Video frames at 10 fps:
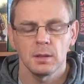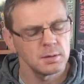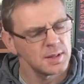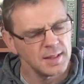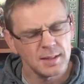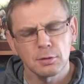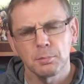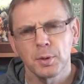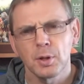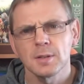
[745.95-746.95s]
No, zasady
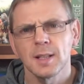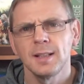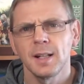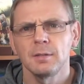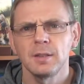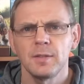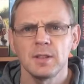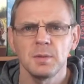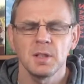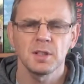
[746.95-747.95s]
są proste, klarowne,
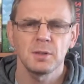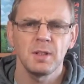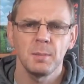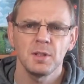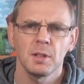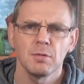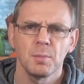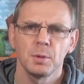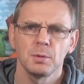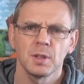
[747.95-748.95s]
więc myślę, że to nie będzie
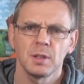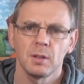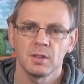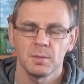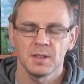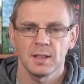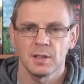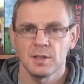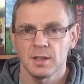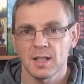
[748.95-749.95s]
kłopotu żadnego, żeby
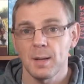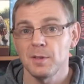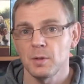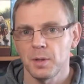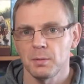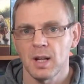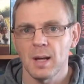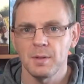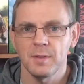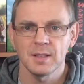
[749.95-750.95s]
zagrać z dziadkami, z
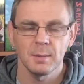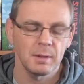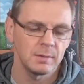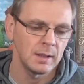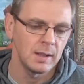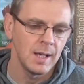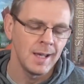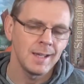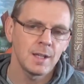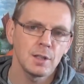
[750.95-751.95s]
opiekunami, więc naprawdę
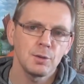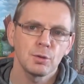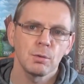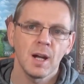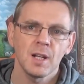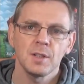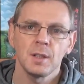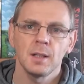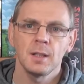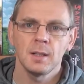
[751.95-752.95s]
jeżeli
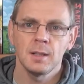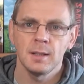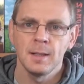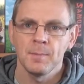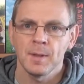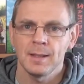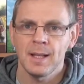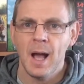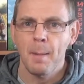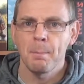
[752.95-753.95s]
szukacie gry
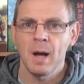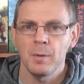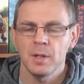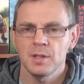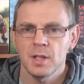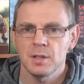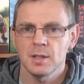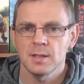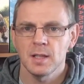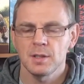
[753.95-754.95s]
dla małych
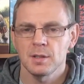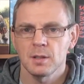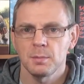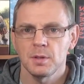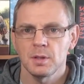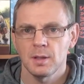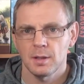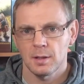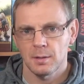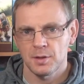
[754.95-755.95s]
dzieci, chcecie, żeby
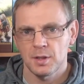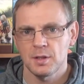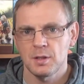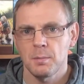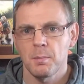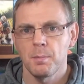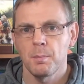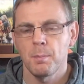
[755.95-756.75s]
się dzieci